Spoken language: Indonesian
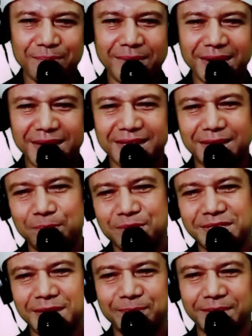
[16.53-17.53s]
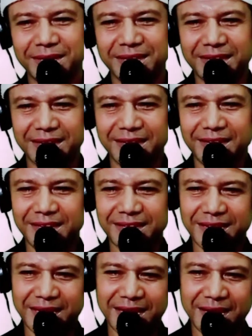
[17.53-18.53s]
Mari kita persiapkan diri
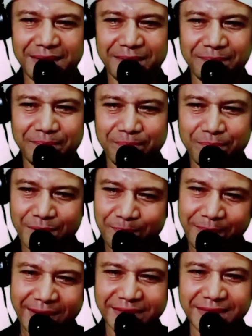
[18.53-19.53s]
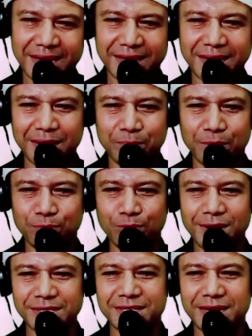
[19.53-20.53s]
dengan berpantang dan
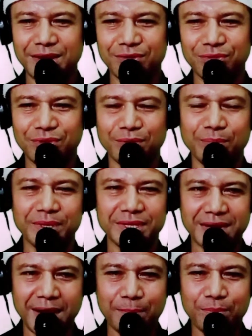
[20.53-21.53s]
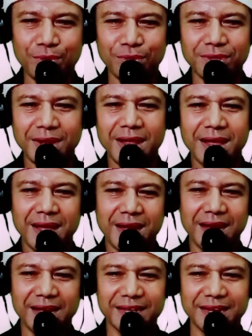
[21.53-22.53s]
berpuasa untuk menyambut
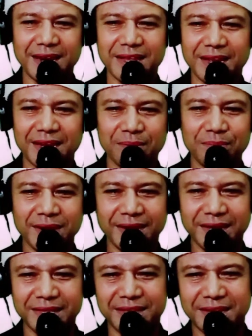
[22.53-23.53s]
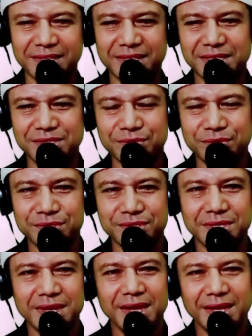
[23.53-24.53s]
hari raya kebangkitan
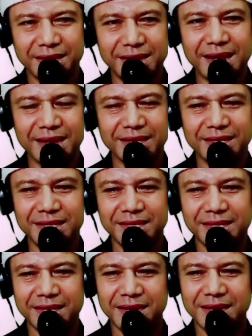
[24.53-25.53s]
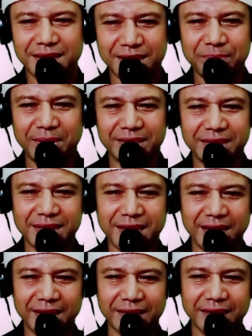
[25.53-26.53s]
Yesus dari
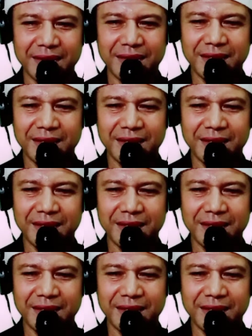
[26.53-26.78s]
kematian